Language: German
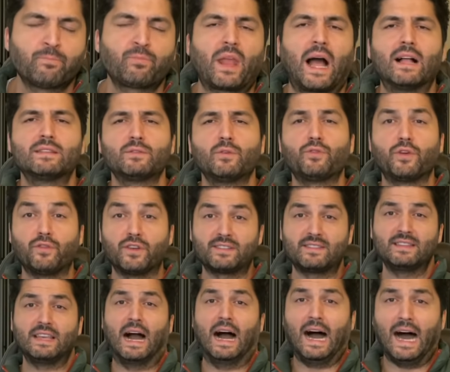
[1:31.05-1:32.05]
Also wir wissen
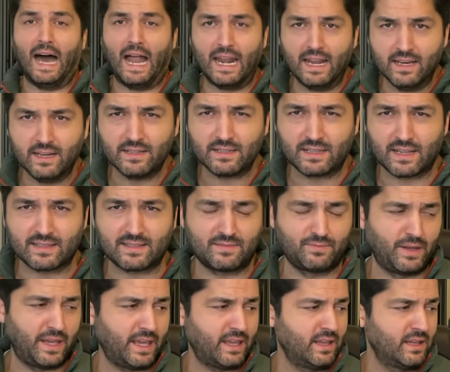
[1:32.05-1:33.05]
ja alle, dass
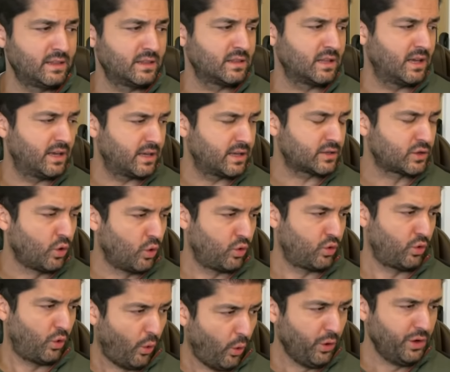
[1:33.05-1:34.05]
wegen äh,
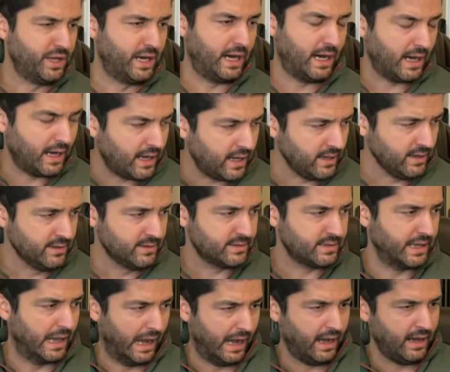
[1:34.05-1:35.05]
Corona,
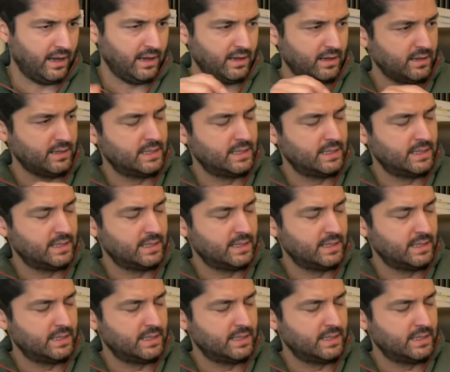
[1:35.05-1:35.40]
ja,